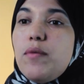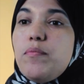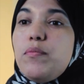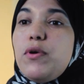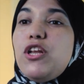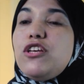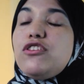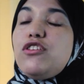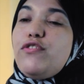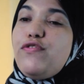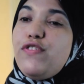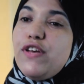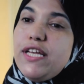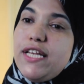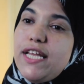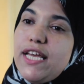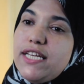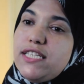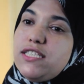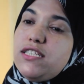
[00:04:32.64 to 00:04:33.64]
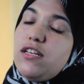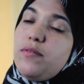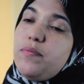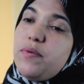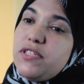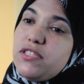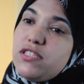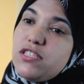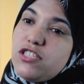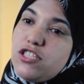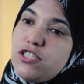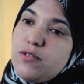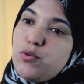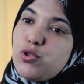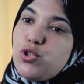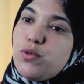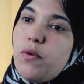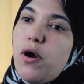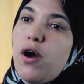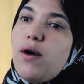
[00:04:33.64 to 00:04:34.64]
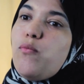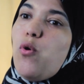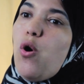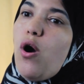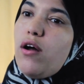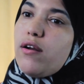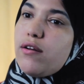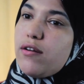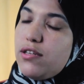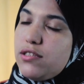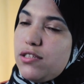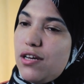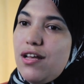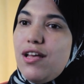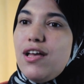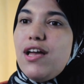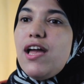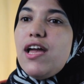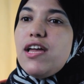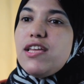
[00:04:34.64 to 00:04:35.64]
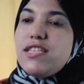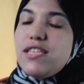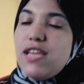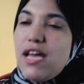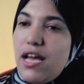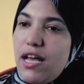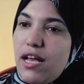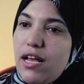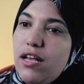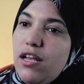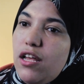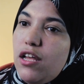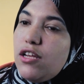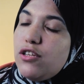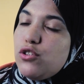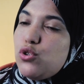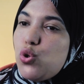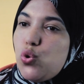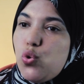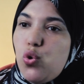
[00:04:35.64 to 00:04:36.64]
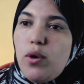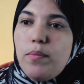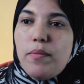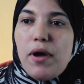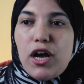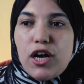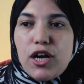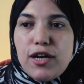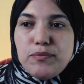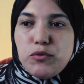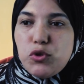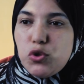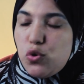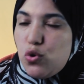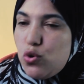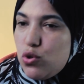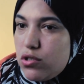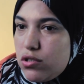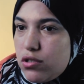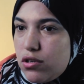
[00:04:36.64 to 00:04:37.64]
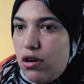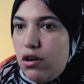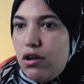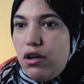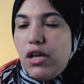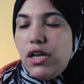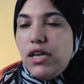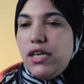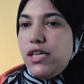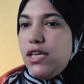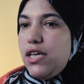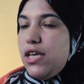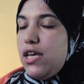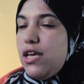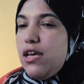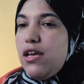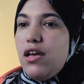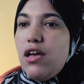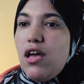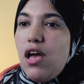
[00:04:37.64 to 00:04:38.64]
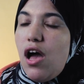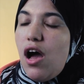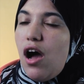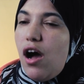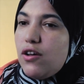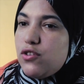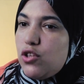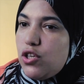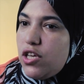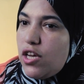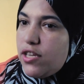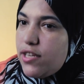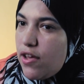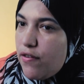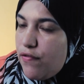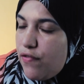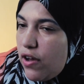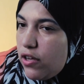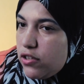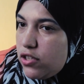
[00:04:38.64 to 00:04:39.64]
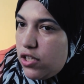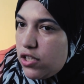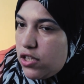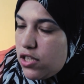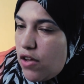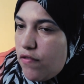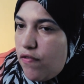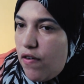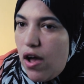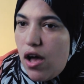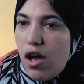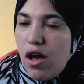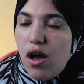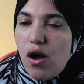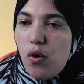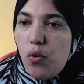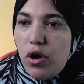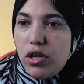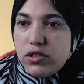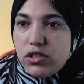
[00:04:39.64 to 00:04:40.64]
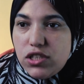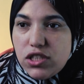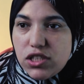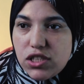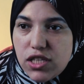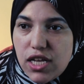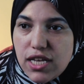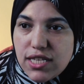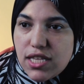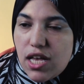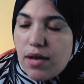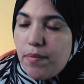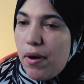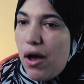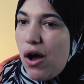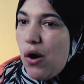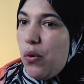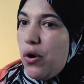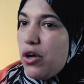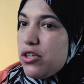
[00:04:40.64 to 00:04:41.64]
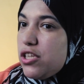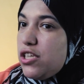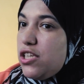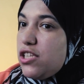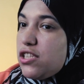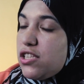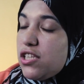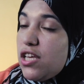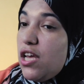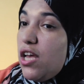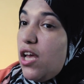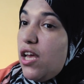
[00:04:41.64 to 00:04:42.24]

بالإضافة إلى إن البنت دي بتبقى معرضة إنها تروح محكمة الأسرة لقضية نفقة قضية نفقة أو قضية نسب أو قضية